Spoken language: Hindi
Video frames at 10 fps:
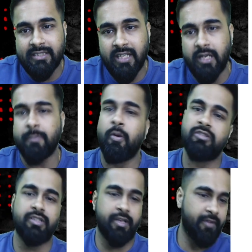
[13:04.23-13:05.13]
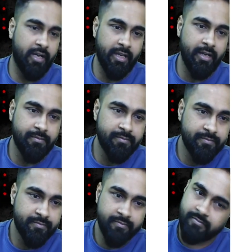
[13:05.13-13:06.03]
रिजल्ट पॉजिटिव आ गया
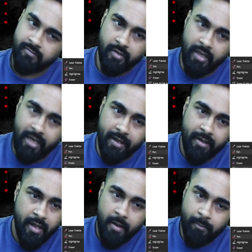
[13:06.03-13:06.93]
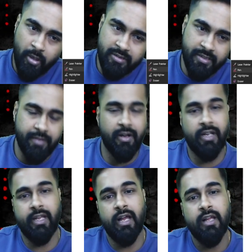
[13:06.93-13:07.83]
ठीक है पॉजिटिव आ
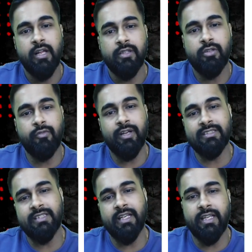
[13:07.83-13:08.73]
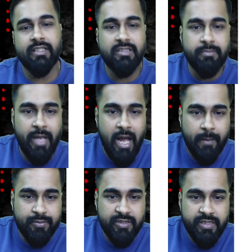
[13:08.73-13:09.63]
गया तो वैसे केस में
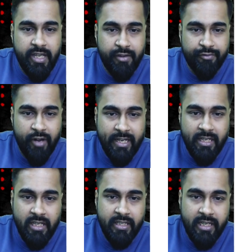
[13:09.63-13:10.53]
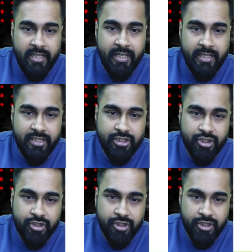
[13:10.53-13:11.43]
आप सीए फाइनल के लिए
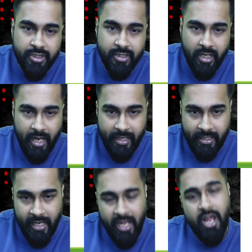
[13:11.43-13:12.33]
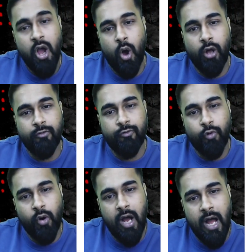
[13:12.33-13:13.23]
रजिस्ट्रेशन कराएंगे और
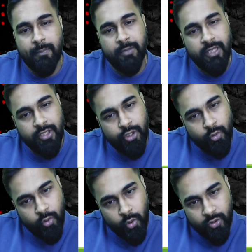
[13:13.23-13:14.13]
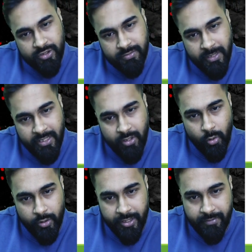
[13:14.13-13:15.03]
वो आपकी न्यू कोर्स में ही
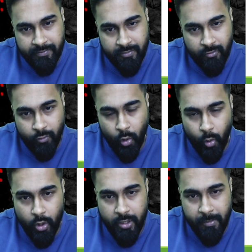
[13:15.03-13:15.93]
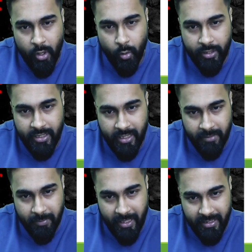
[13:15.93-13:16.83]
होगी वो ओल्ड में हो ही
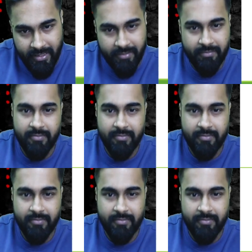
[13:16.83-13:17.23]
नहीं पाएगी